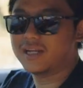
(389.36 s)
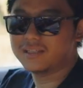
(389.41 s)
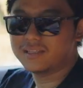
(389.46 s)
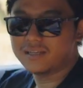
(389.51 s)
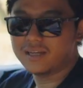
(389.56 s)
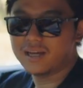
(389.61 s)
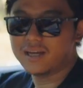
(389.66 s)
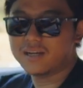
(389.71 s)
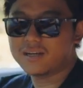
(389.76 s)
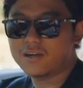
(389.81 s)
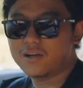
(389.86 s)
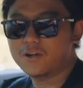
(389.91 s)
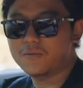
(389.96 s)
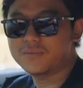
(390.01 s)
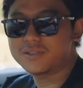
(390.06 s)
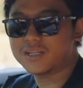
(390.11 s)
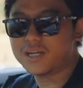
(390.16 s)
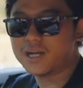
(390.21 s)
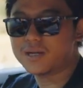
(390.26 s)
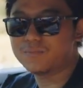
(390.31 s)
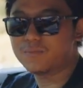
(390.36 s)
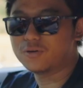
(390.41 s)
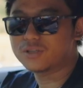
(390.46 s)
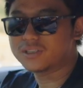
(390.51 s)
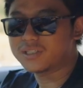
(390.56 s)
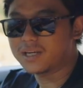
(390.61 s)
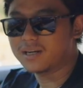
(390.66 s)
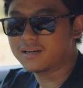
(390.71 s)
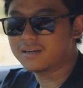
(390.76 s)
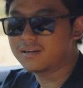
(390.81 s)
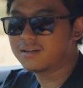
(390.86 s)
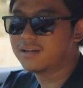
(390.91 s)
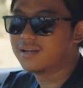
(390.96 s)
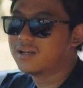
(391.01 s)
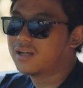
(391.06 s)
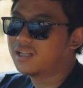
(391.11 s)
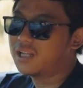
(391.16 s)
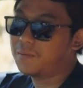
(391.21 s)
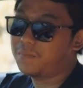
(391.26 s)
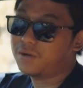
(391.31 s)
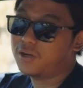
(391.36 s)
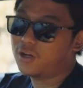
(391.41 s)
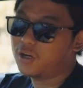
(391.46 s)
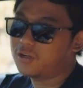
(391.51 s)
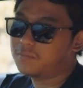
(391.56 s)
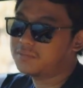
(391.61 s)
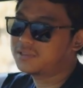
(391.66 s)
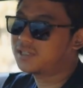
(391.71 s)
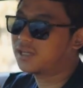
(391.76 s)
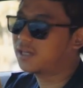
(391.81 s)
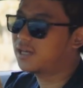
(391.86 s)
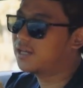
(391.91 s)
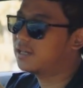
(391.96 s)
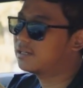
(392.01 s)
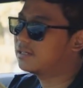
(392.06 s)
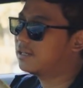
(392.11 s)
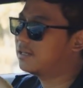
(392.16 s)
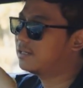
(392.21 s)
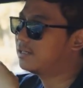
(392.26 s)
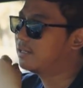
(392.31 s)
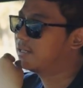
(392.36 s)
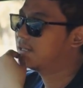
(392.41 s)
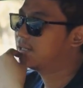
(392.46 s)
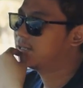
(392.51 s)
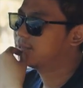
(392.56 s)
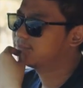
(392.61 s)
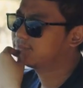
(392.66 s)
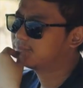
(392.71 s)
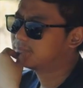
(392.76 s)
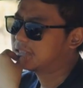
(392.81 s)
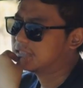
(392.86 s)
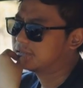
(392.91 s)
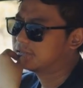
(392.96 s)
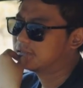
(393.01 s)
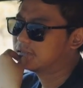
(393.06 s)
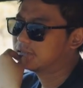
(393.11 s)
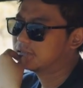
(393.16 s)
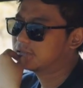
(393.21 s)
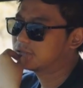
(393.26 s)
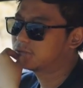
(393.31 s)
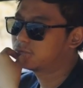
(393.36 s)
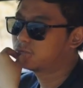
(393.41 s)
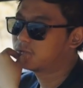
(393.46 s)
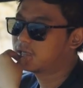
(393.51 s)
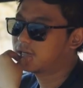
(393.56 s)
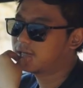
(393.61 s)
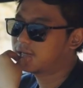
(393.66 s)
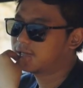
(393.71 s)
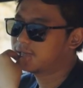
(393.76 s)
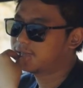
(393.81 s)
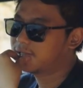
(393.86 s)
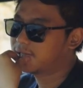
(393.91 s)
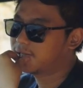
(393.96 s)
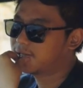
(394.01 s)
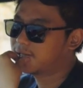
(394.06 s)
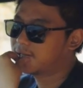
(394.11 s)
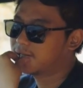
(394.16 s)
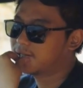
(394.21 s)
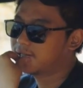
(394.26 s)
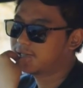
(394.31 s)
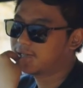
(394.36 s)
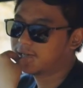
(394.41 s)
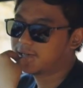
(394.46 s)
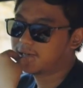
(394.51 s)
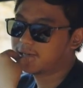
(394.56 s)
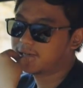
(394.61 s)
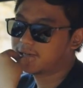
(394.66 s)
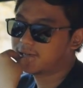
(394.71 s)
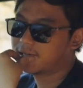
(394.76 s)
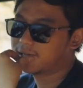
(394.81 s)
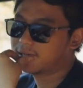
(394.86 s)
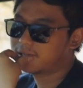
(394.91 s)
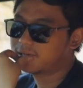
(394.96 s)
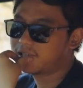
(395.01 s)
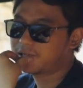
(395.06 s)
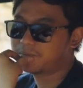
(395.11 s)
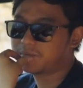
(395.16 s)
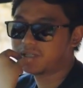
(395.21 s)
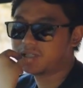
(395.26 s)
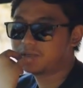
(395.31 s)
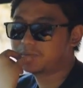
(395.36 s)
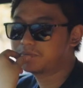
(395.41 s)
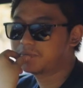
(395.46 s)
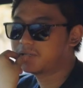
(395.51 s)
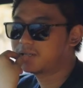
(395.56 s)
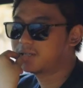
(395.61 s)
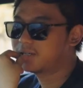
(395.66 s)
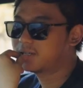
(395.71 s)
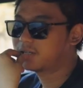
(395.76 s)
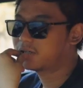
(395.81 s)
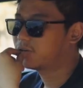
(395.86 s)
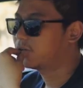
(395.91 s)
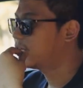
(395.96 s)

nanti ya kalau misalkan bosen tapi kalau misalkan kalian uh, sukanya yang nyimpan-nyimpan